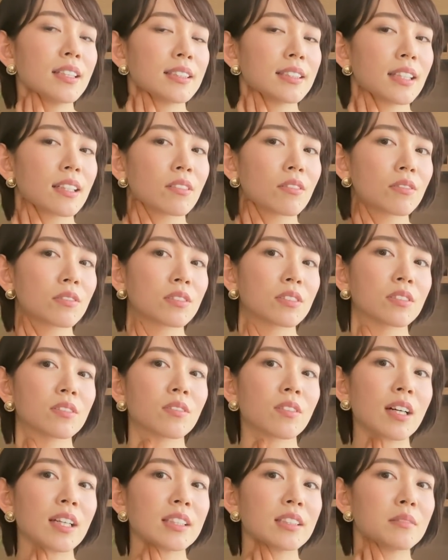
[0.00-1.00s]
鎖骨
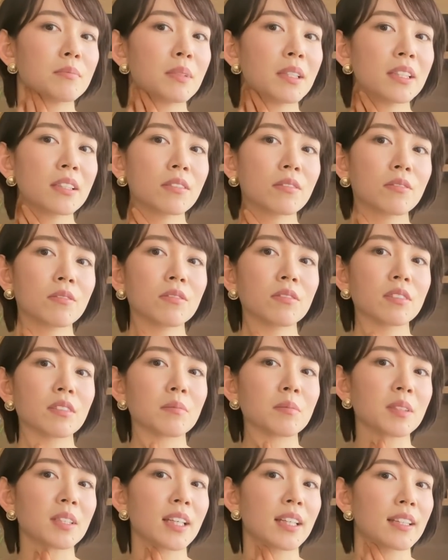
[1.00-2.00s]
の始まりの方に
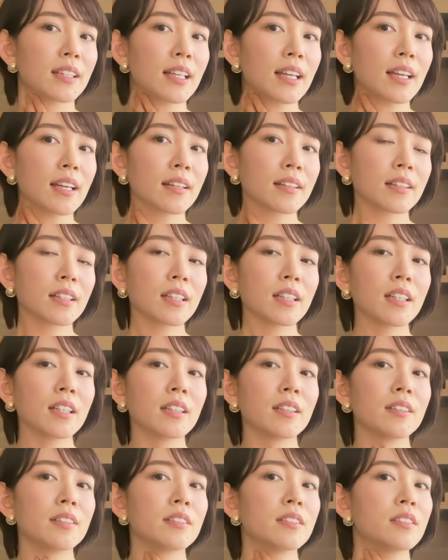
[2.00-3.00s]
向けて
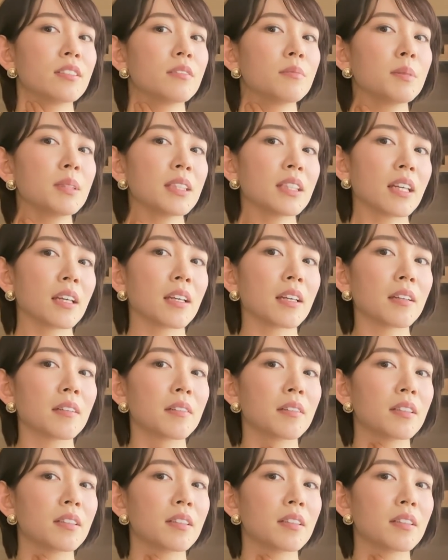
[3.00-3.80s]
指で